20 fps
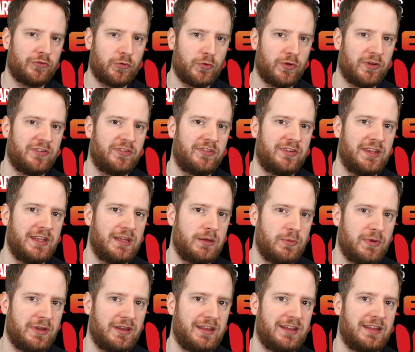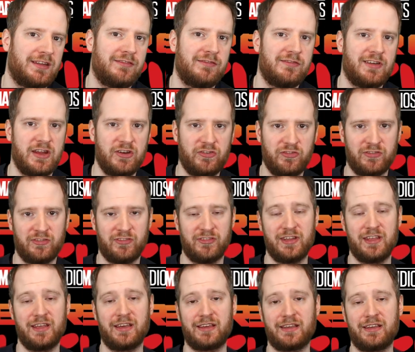zur Secret Invasion
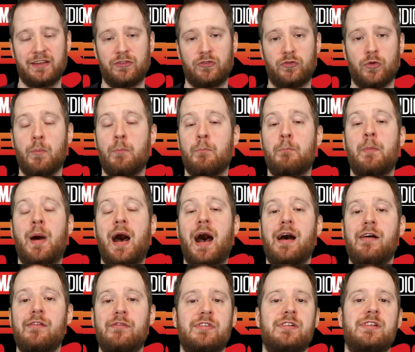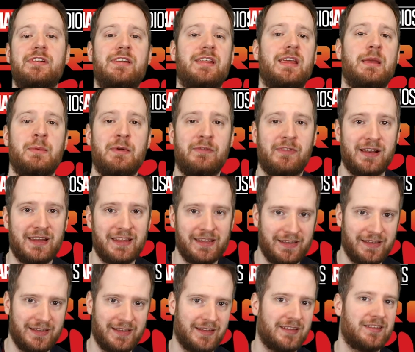Serie zum Marvel-Thema, weil
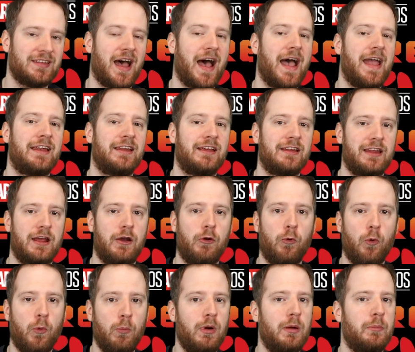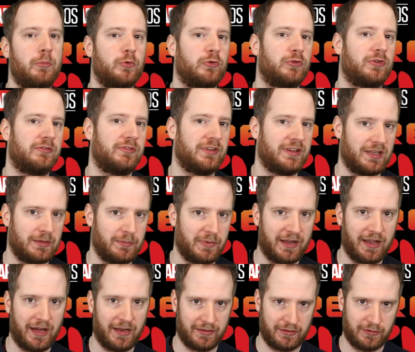hier ist einer der Oberbösewichte
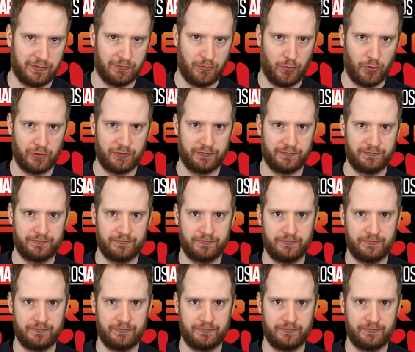bekannt geworden.